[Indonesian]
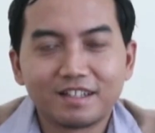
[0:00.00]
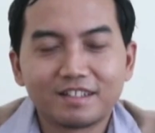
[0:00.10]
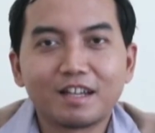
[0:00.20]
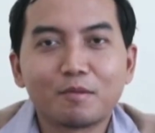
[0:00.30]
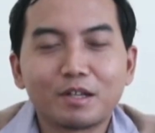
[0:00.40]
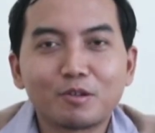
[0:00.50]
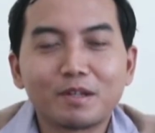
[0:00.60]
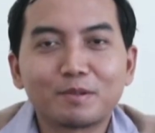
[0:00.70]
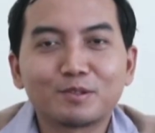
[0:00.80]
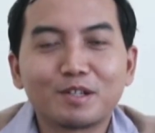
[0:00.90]
Assalamualaikum
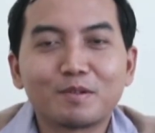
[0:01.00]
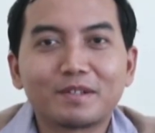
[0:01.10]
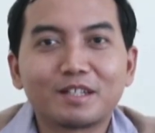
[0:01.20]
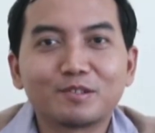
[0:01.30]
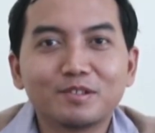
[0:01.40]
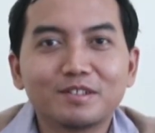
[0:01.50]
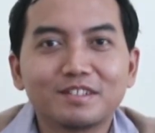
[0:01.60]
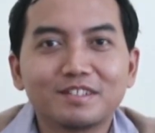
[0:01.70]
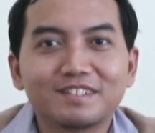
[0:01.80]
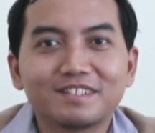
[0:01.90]
warahmatullahi wabarakatuh.
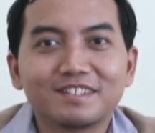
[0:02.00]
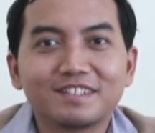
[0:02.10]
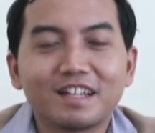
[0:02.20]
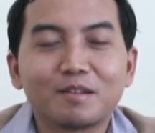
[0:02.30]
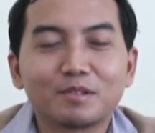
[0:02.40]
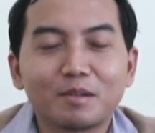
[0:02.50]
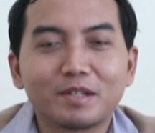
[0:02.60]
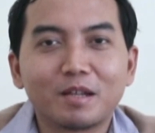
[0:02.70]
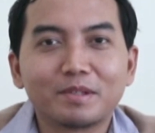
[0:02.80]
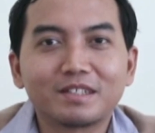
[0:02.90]

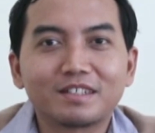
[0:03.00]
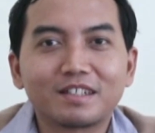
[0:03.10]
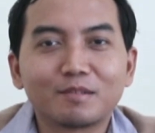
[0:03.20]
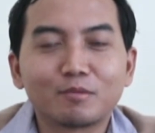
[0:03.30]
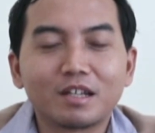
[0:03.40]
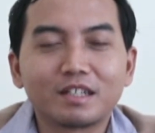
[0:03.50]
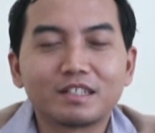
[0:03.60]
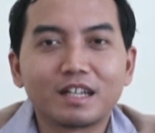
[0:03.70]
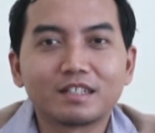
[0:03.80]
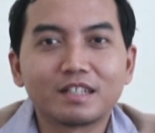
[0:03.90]
Alhamdulillah, ketemu lagi
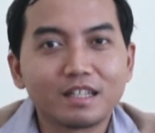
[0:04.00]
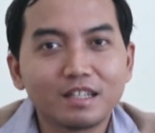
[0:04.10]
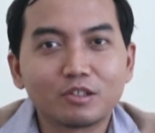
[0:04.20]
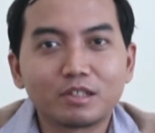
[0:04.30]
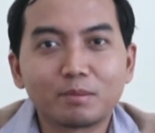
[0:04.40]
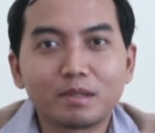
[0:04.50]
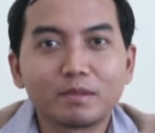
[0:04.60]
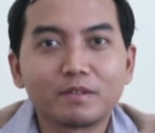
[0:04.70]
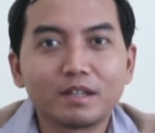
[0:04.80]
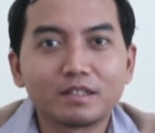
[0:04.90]
dengan saya, Dr.
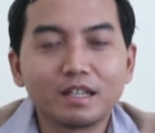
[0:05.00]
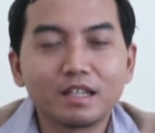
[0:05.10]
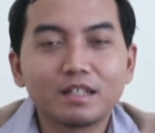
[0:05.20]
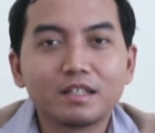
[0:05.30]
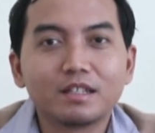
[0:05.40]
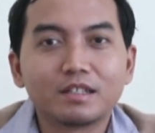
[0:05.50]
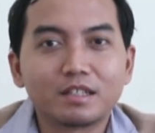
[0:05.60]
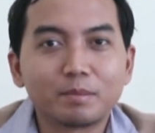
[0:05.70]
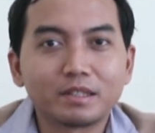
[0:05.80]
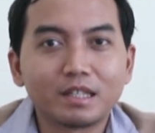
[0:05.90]
Bram Irvanda,
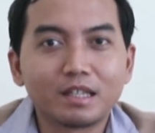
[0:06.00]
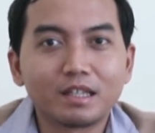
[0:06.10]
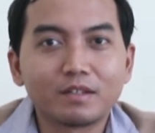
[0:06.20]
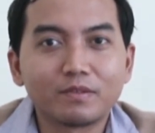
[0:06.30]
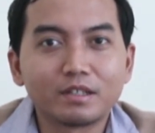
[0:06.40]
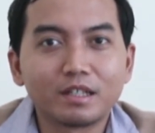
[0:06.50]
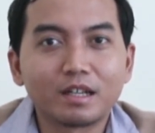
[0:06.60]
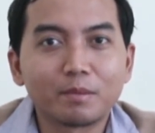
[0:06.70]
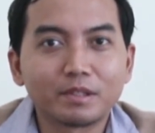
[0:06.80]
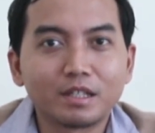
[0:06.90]
dari PT Irvanda
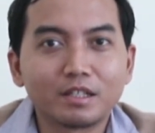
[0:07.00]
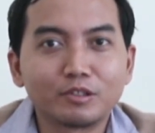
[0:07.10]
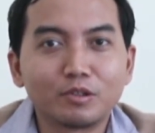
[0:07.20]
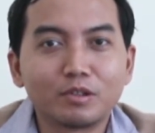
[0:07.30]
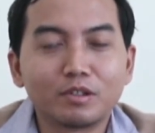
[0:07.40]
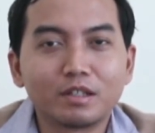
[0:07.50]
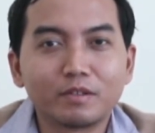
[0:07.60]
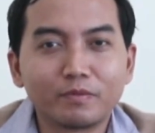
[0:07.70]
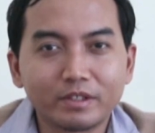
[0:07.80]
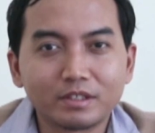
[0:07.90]
Capital Indo
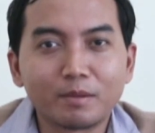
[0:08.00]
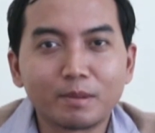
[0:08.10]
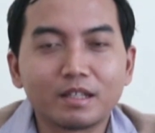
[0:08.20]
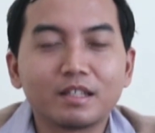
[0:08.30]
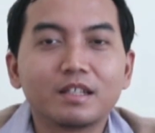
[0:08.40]
Investama.